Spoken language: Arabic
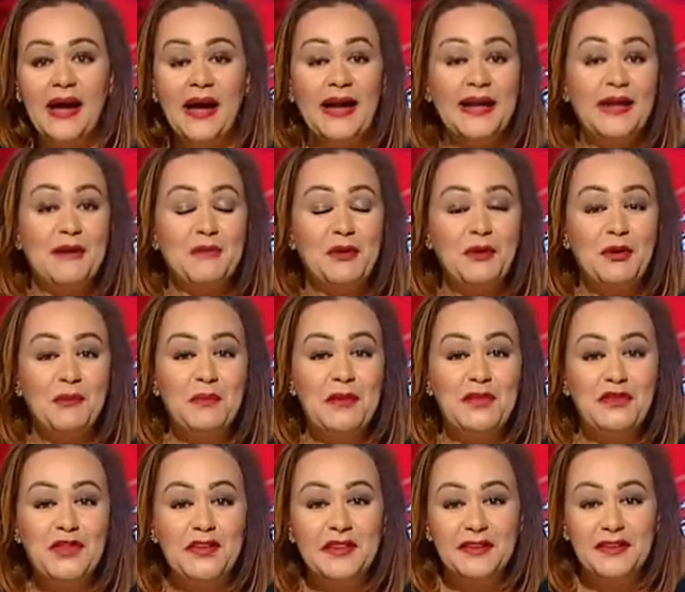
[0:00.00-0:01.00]
أهلا بكم من
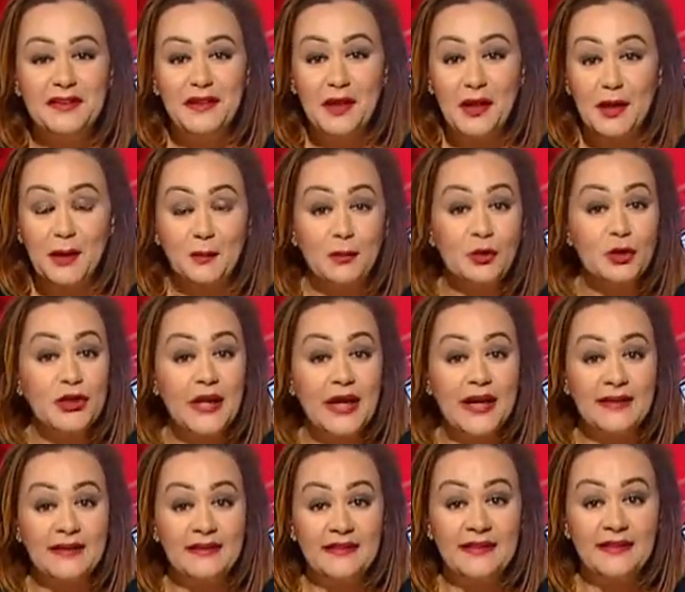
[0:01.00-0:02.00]
جديد
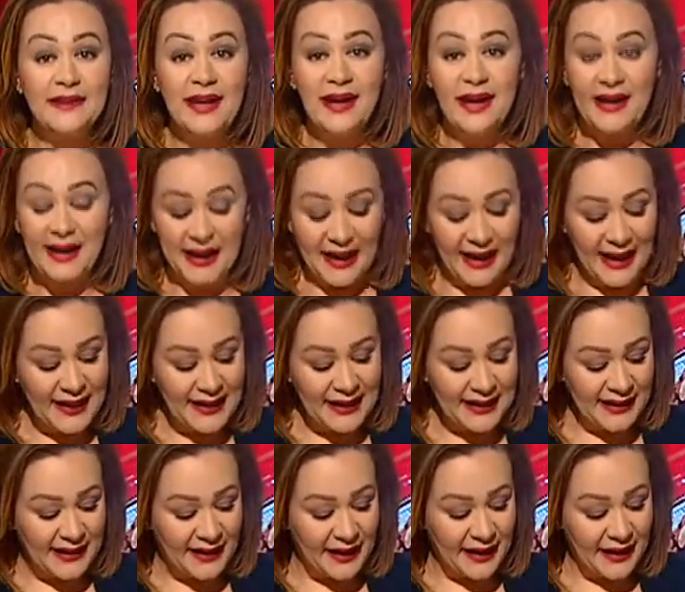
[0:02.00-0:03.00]
مشاهدينا
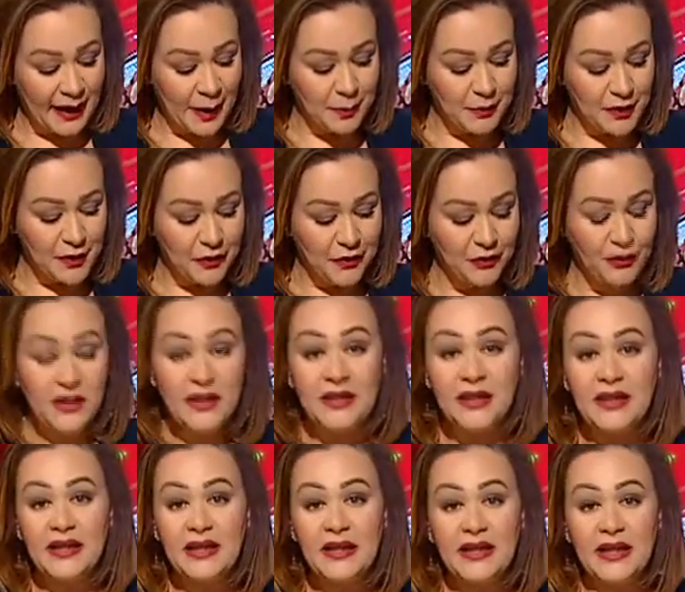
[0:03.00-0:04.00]
الكرام
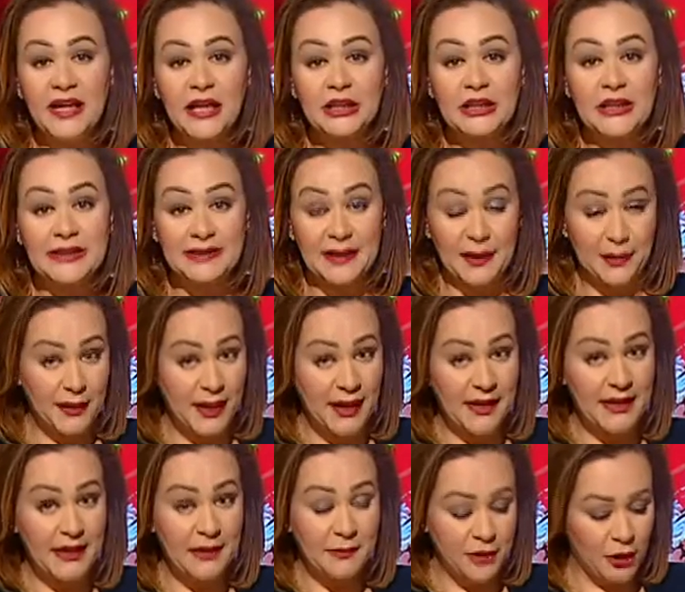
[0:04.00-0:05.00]
في الشطر
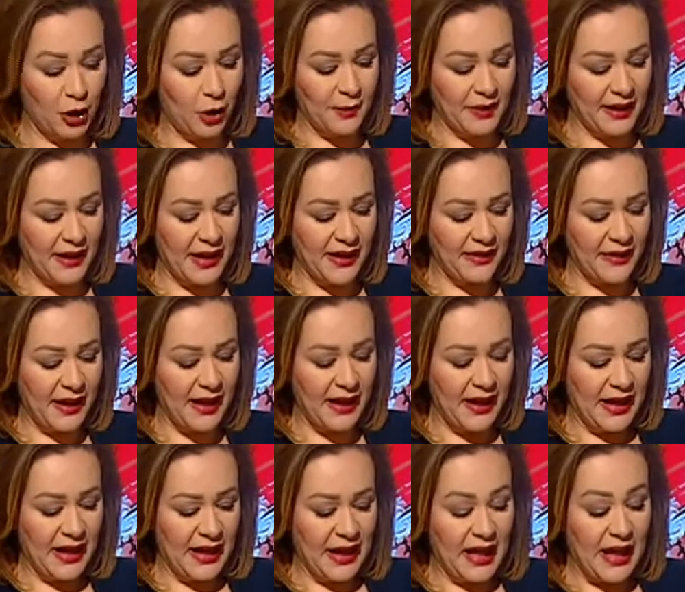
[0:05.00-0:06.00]
الثاني من عمر هذا
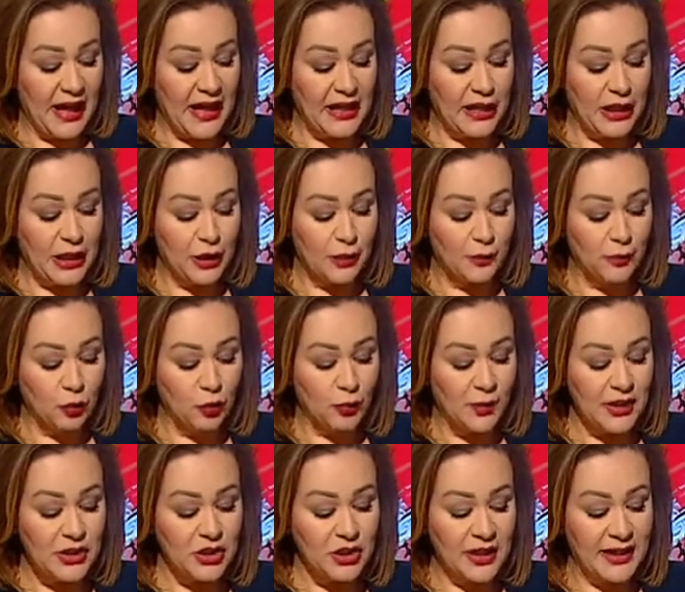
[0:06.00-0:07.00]

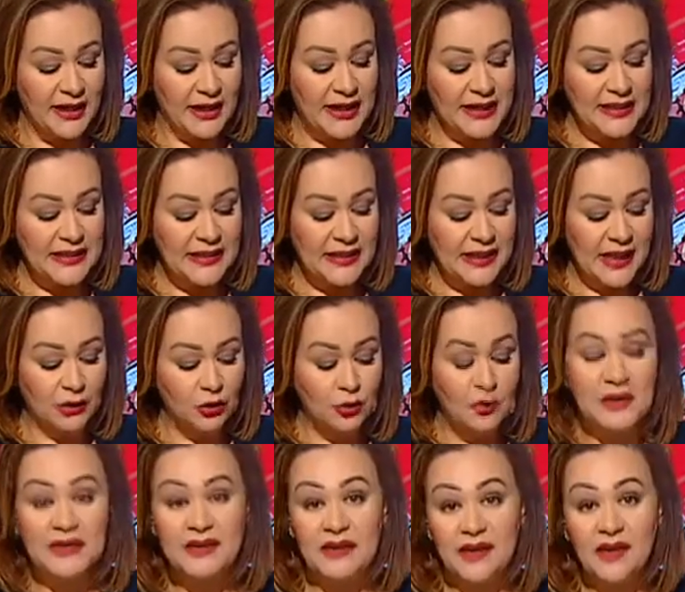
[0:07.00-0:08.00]
المباشر أسعد
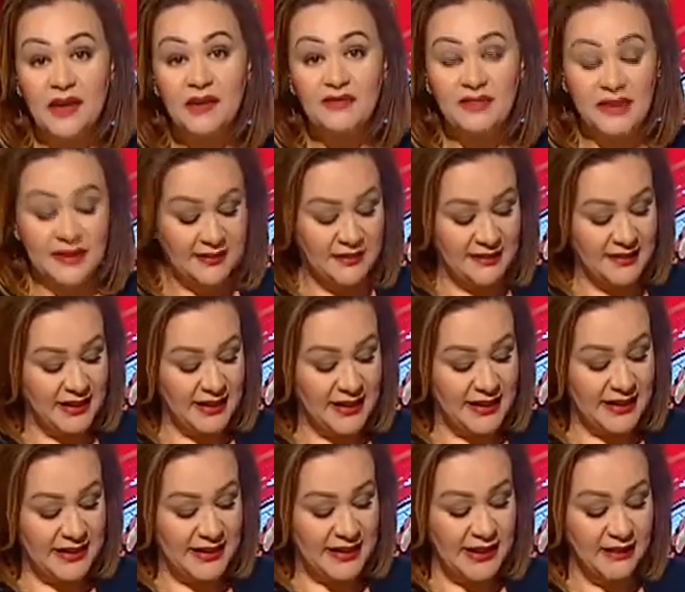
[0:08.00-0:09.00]
باستضافة
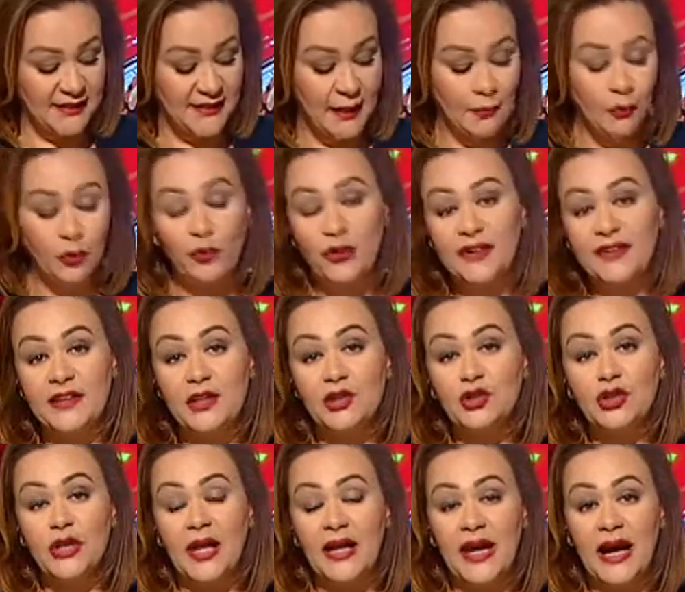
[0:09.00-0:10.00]
السيد
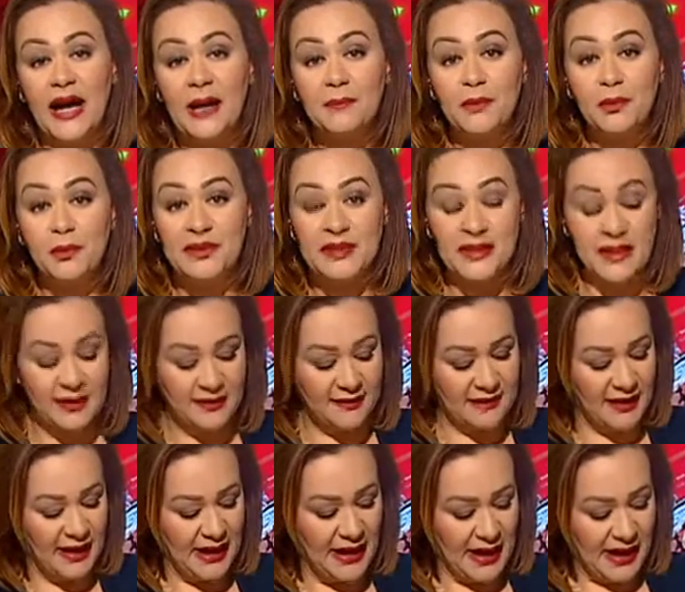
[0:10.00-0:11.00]
المفتش العام بوزارة
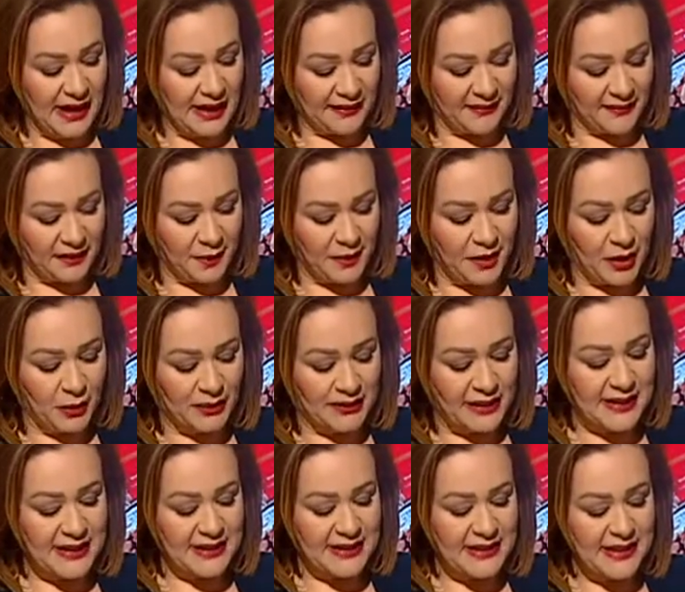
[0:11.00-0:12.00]
التربية
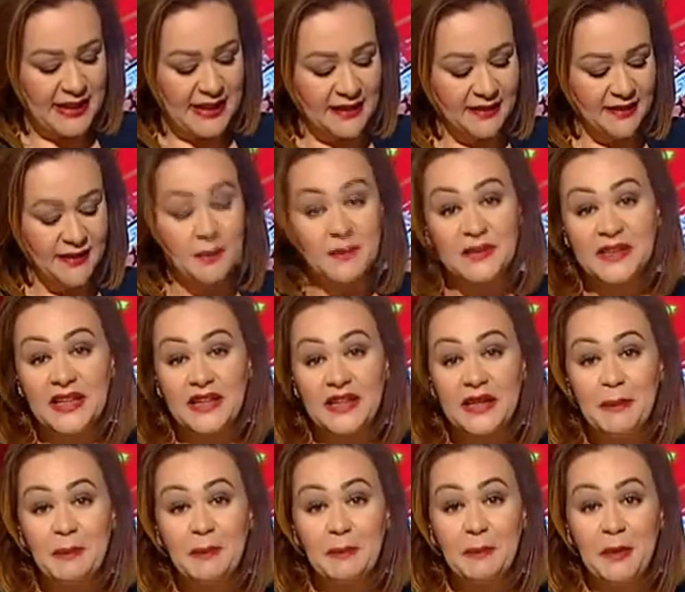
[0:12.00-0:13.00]
الوطنية السيد
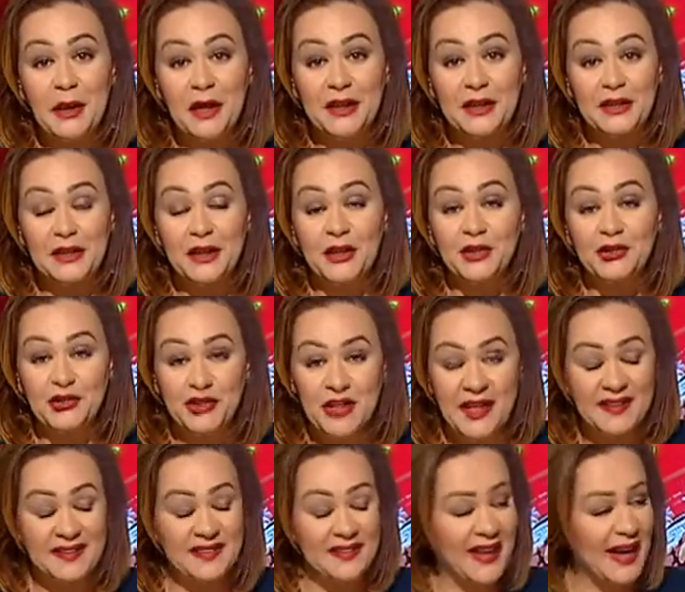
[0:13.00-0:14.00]
مسجم
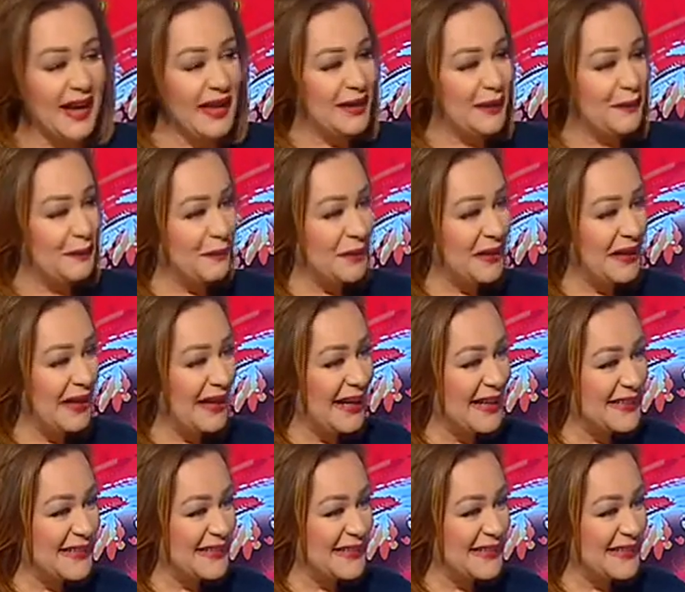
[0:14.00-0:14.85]
النجادي أهلا بك